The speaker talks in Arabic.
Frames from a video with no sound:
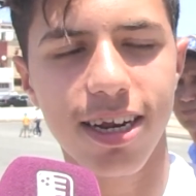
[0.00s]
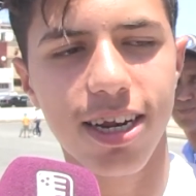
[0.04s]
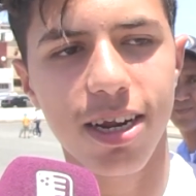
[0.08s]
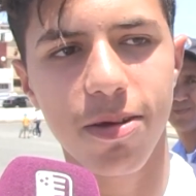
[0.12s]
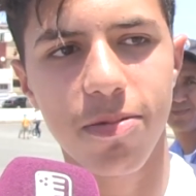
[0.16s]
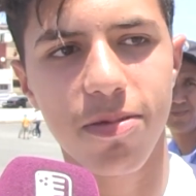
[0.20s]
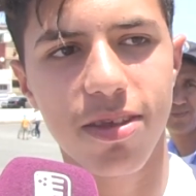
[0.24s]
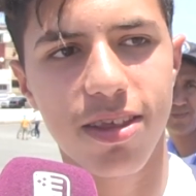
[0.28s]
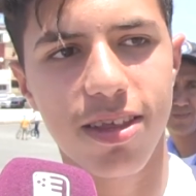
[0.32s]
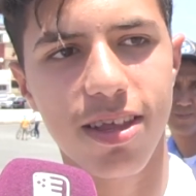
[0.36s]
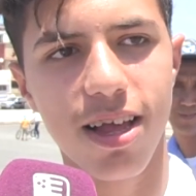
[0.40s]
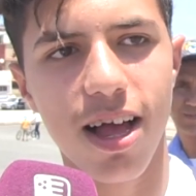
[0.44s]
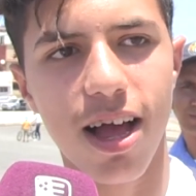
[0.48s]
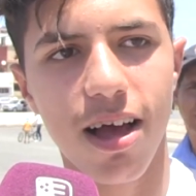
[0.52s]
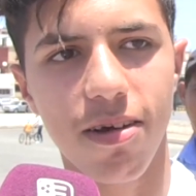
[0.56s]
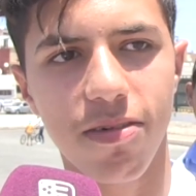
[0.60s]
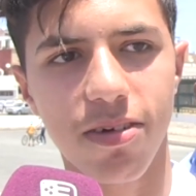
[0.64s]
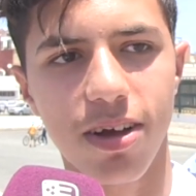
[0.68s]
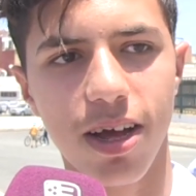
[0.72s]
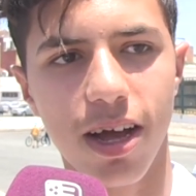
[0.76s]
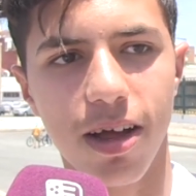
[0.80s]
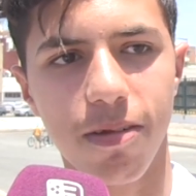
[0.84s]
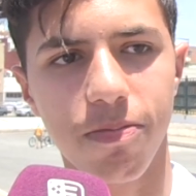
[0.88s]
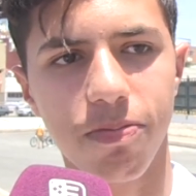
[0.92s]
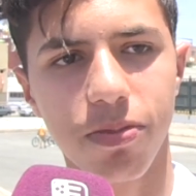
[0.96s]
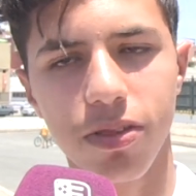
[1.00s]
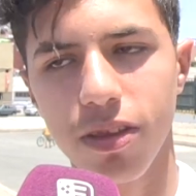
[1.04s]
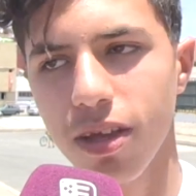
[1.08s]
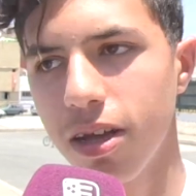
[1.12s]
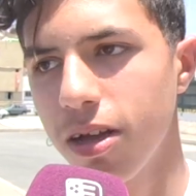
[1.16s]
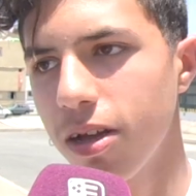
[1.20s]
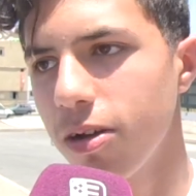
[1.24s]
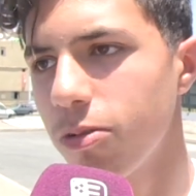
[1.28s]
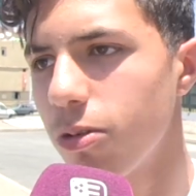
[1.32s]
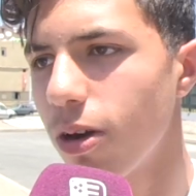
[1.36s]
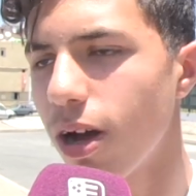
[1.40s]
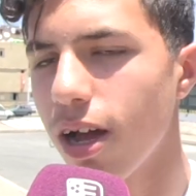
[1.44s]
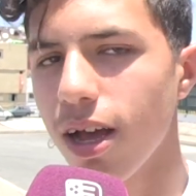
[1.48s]
داكشي بزاف كاع
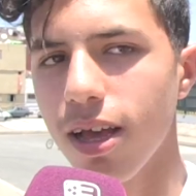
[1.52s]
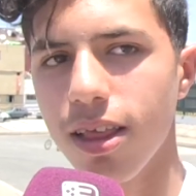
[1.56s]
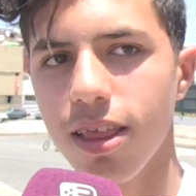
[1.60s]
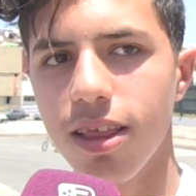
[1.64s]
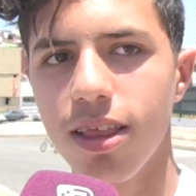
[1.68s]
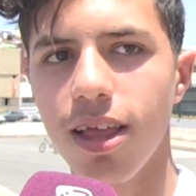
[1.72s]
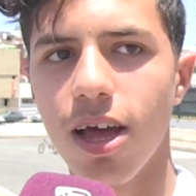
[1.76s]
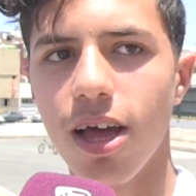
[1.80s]
وخص